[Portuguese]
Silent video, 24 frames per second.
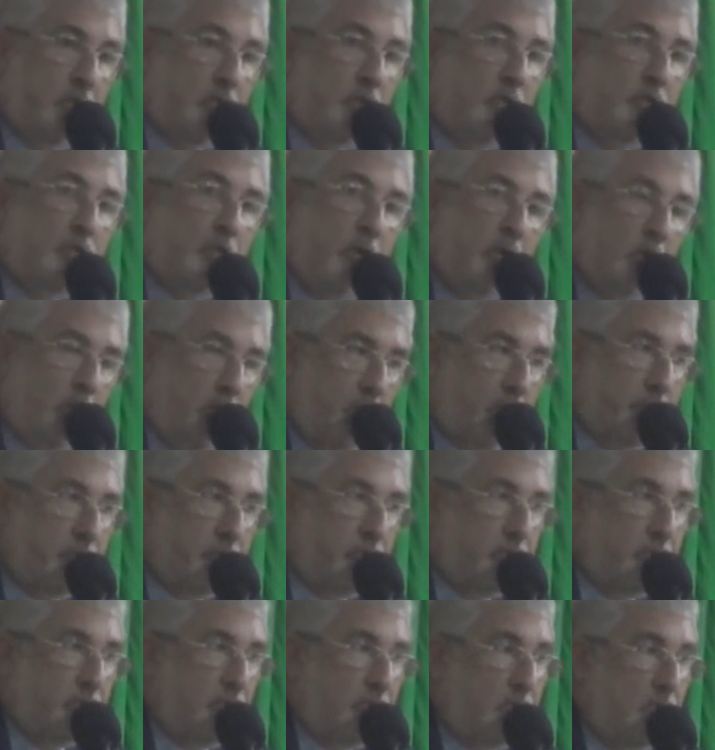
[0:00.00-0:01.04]

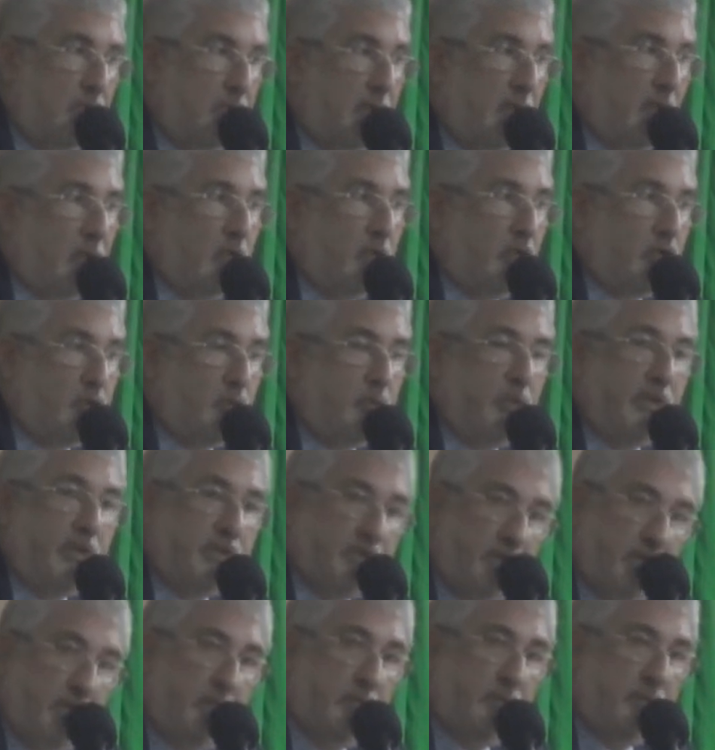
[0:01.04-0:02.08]
odontológicos para o nosso
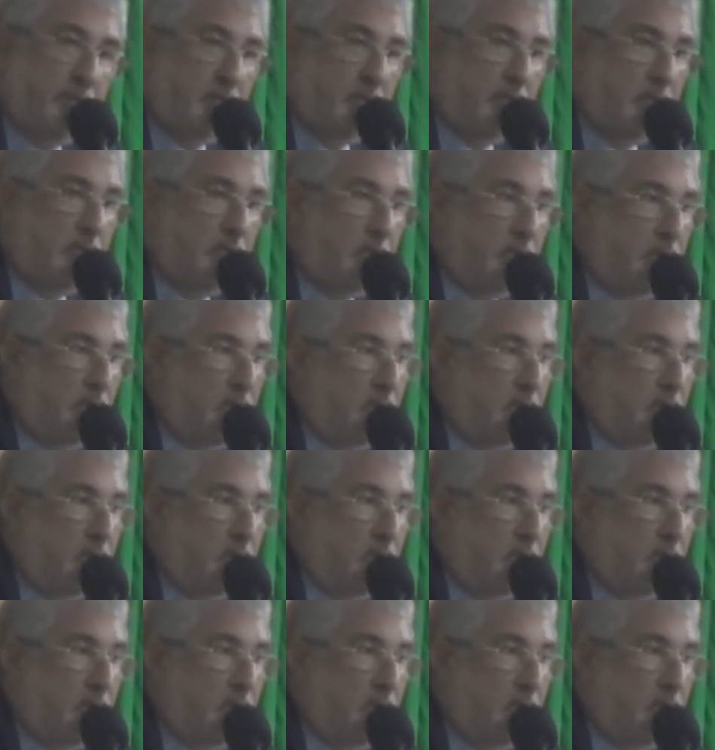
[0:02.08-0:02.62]
município